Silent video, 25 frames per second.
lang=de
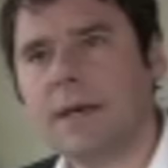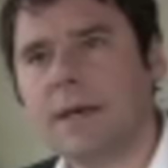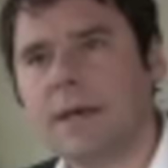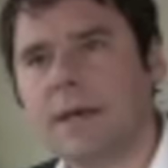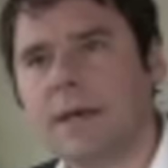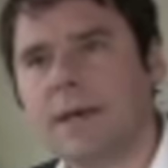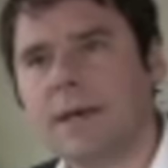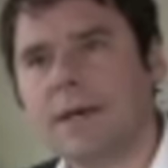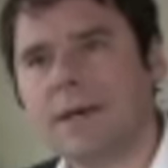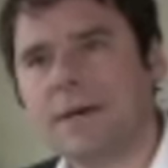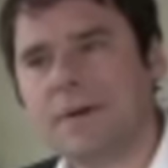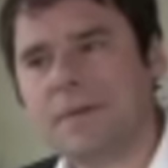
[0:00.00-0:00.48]

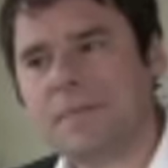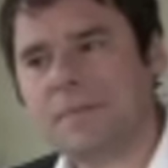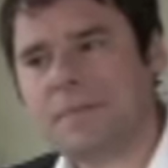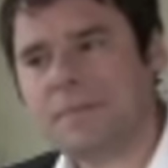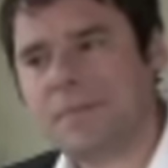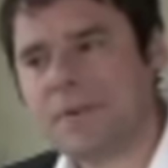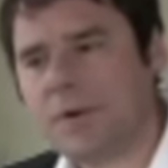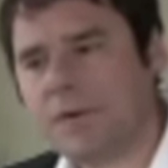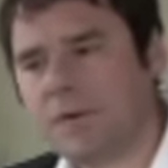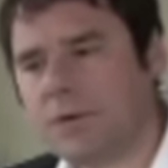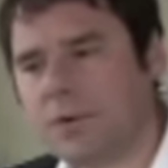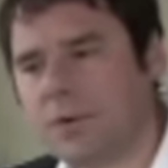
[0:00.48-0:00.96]
an ihre
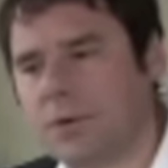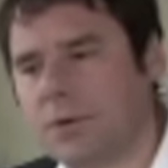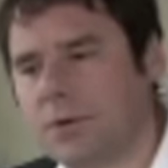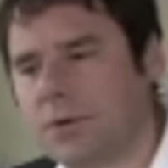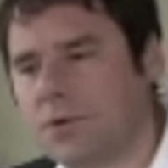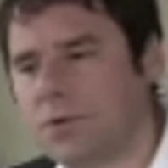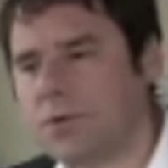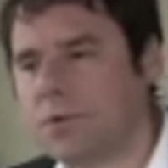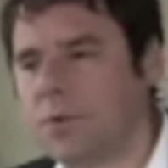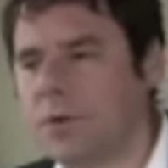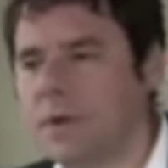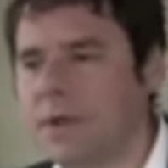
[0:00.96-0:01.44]
frühere
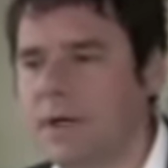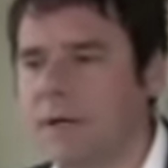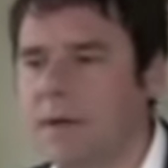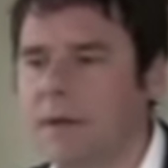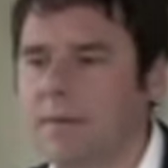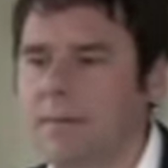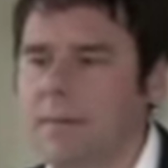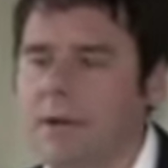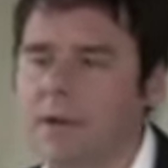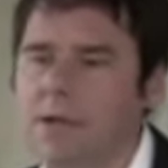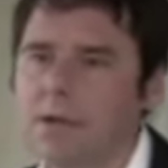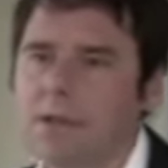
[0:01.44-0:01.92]
Schule gehen
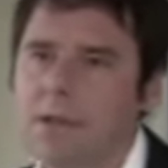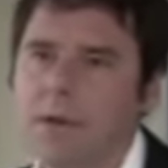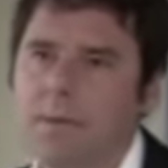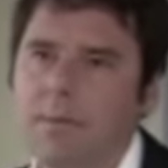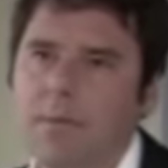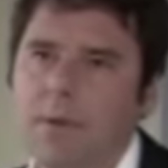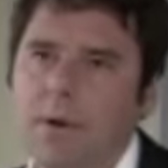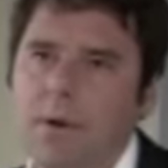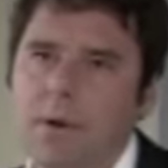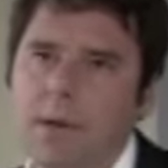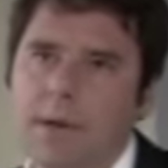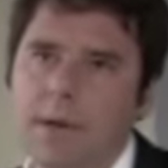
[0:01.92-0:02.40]
und Menschen
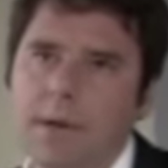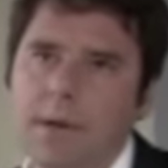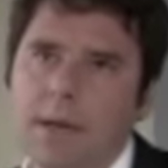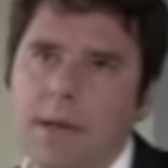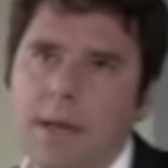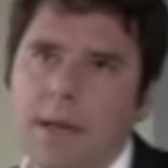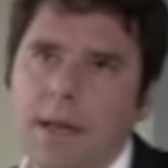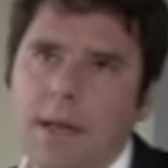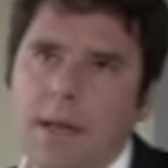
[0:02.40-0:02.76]
ermorden,